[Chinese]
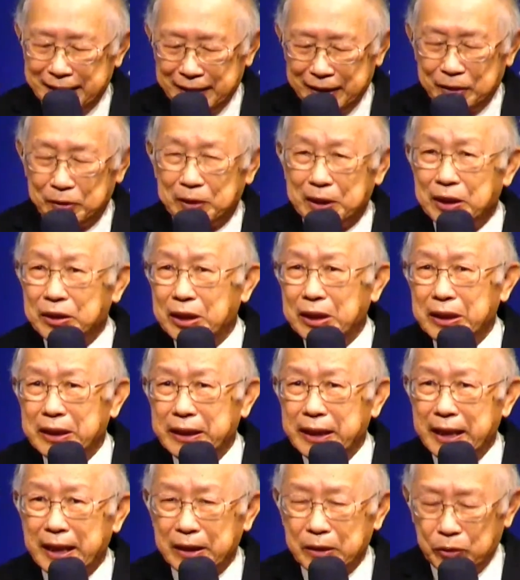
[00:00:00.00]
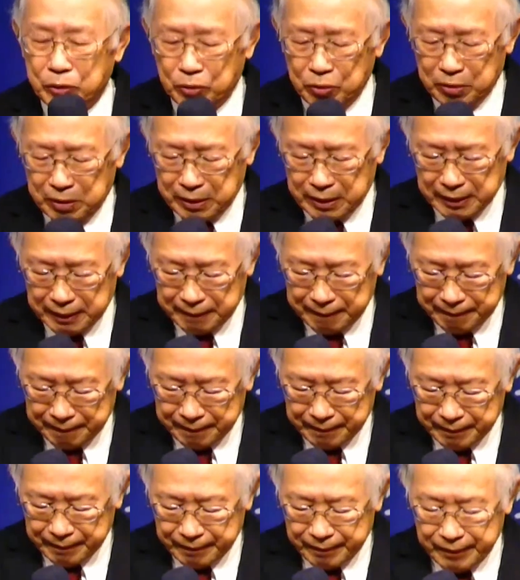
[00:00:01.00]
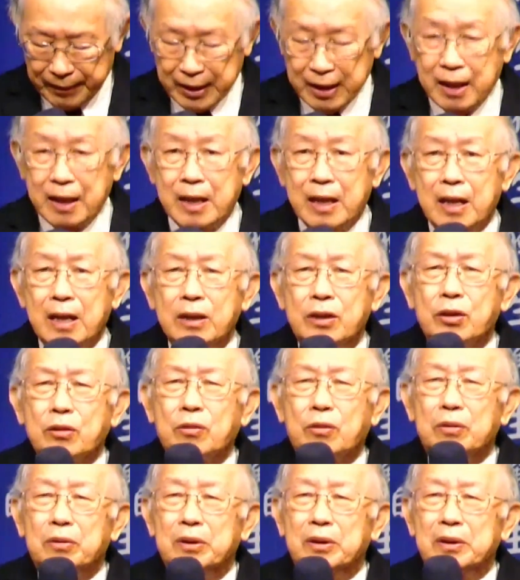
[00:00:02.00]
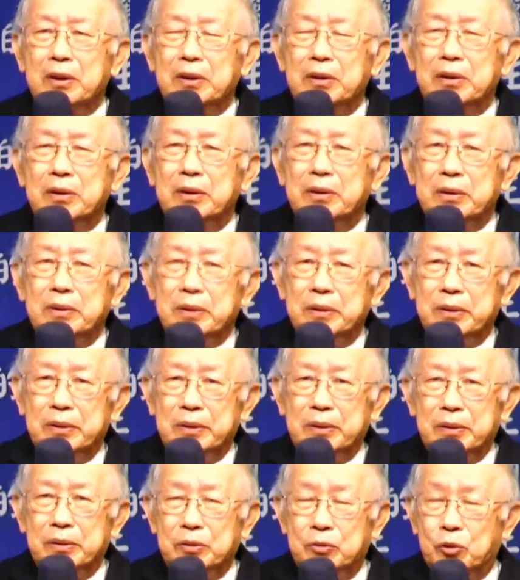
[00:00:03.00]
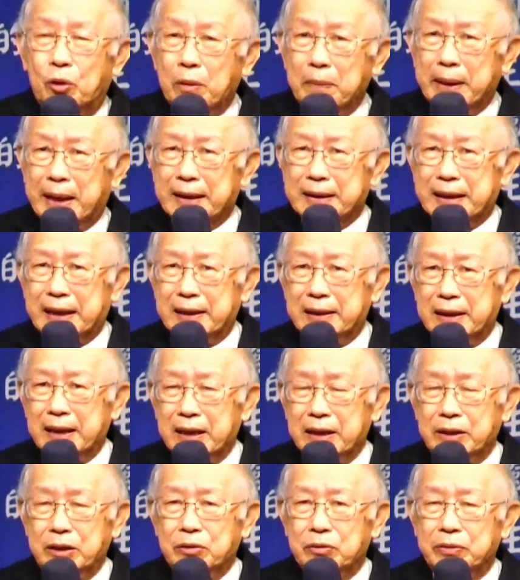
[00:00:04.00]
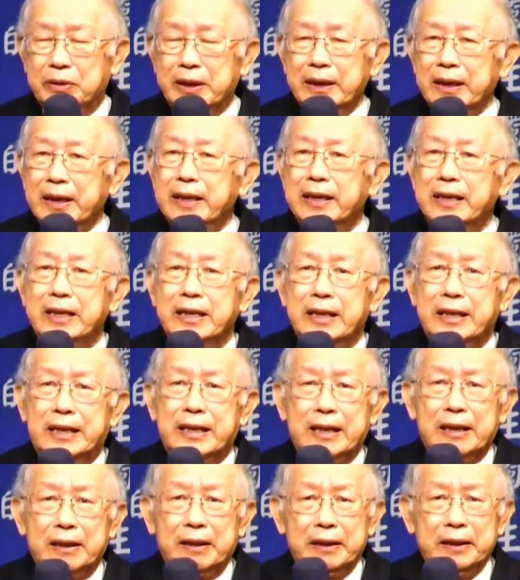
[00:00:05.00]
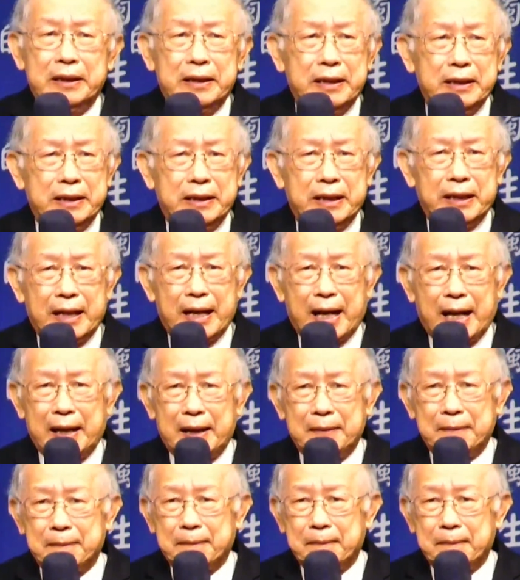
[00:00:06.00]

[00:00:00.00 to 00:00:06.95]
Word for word: 有人是这样说的，结果罗马人呢，就是一起起一起起来